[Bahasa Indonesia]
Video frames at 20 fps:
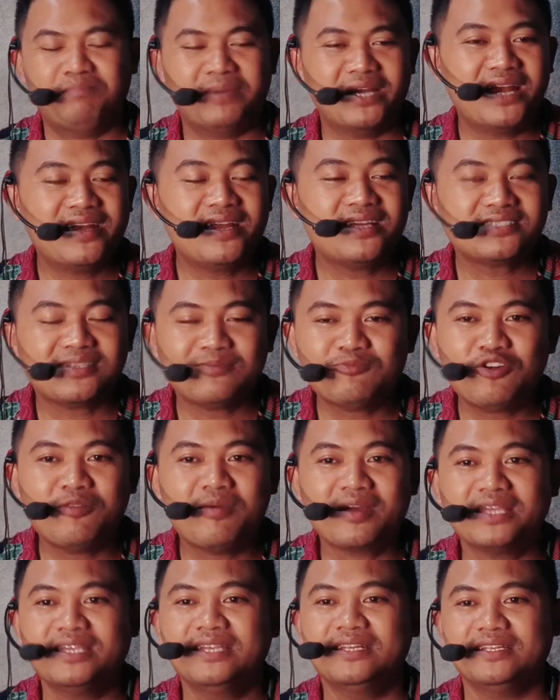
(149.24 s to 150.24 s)
padahal tidak semua
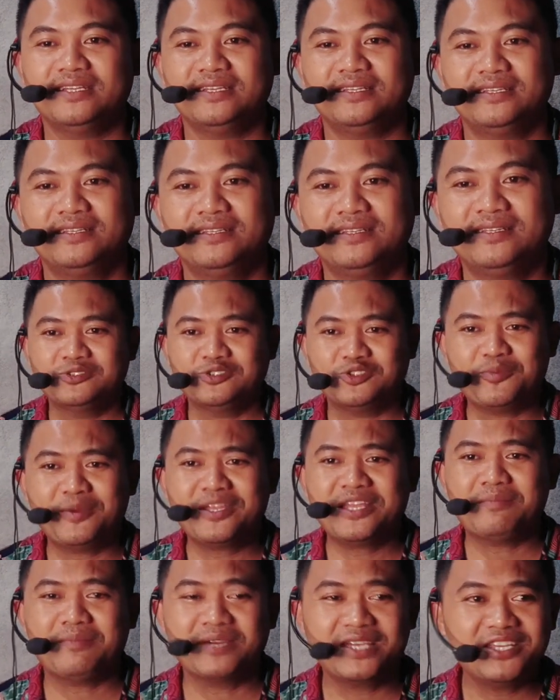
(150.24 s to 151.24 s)
bayi ini.
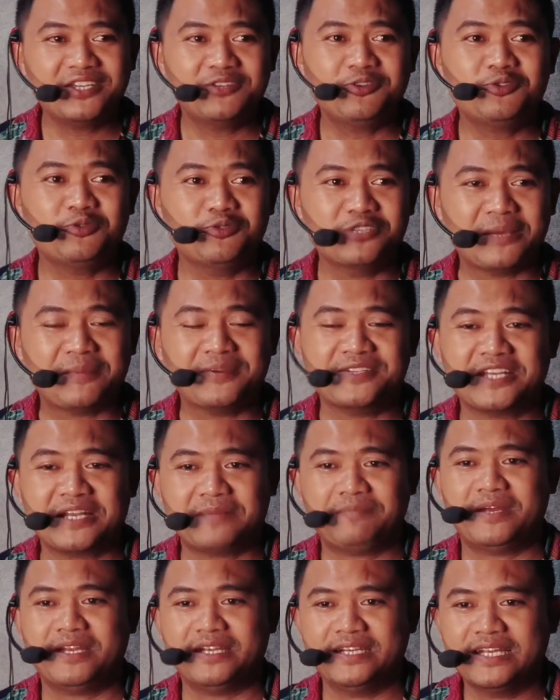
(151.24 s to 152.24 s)
cuma ya begini no dunia
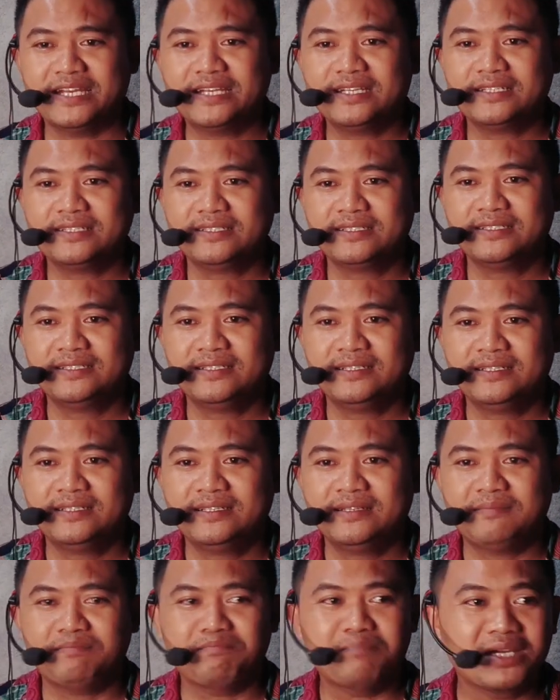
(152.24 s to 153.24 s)
bicara pandang
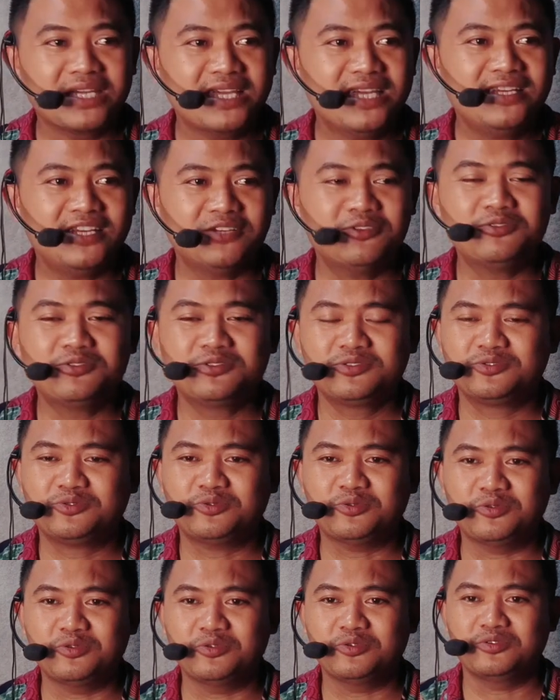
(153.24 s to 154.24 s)
begini no
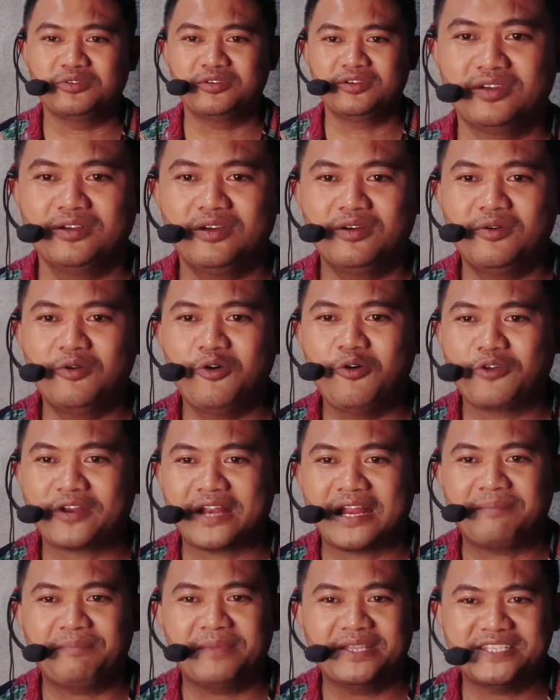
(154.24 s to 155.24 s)
tuh
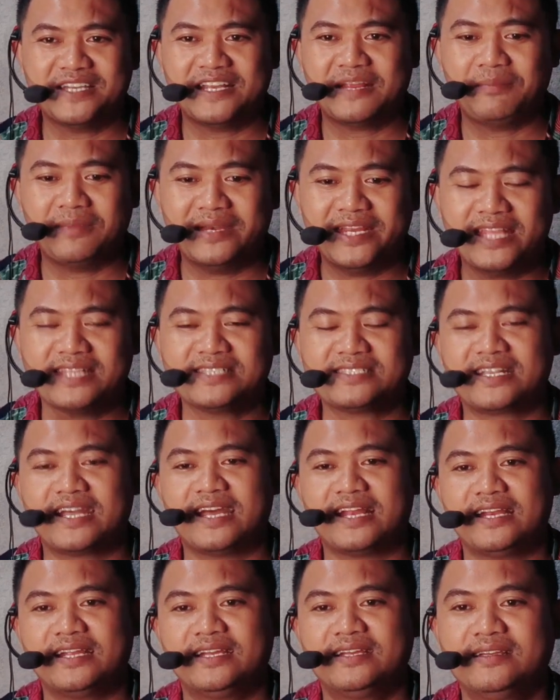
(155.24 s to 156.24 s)
orang bicara melihat
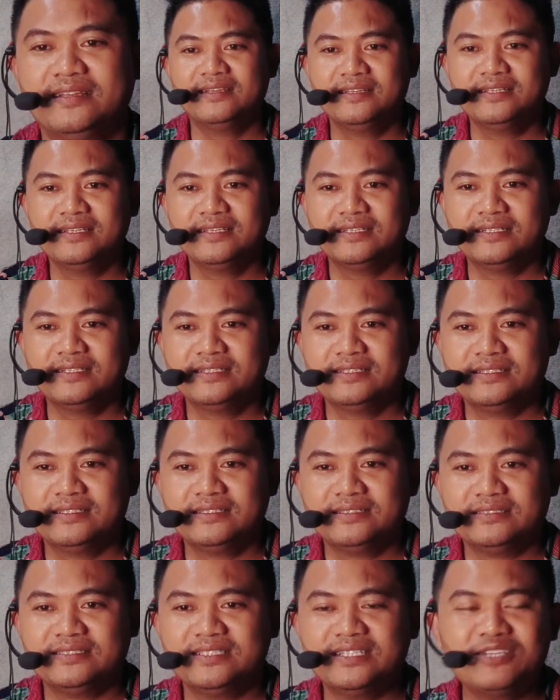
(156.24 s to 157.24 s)
sekarang
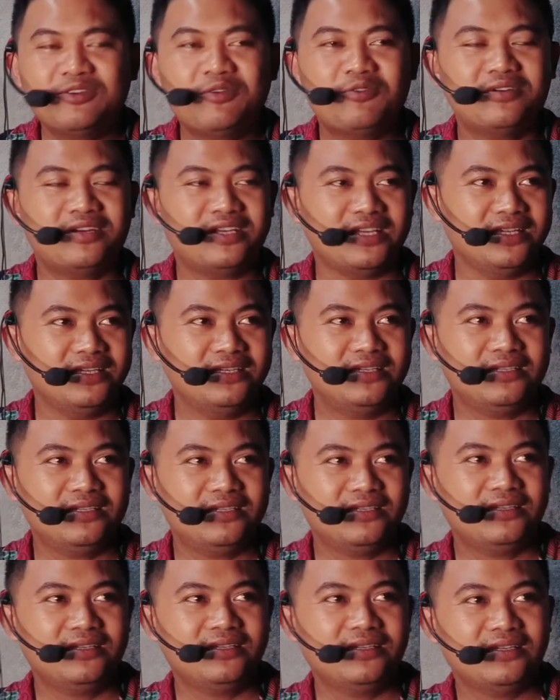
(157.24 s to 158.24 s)
jadi ngoni
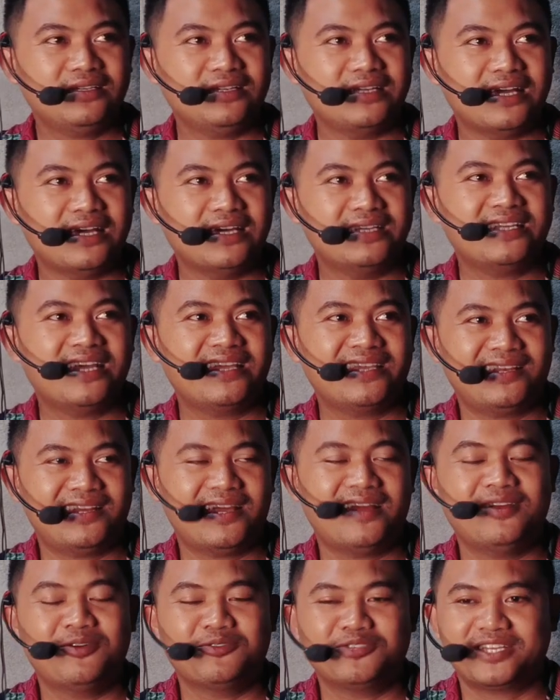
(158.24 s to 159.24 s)
ya yang
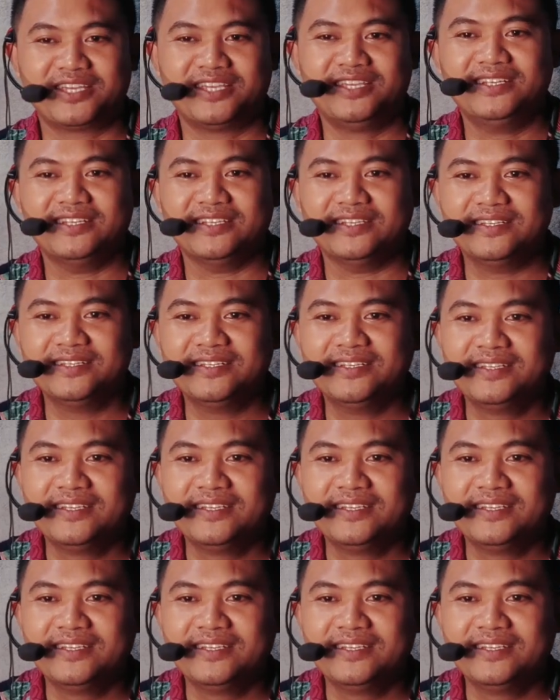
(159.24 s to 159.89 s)
yang ada otak ini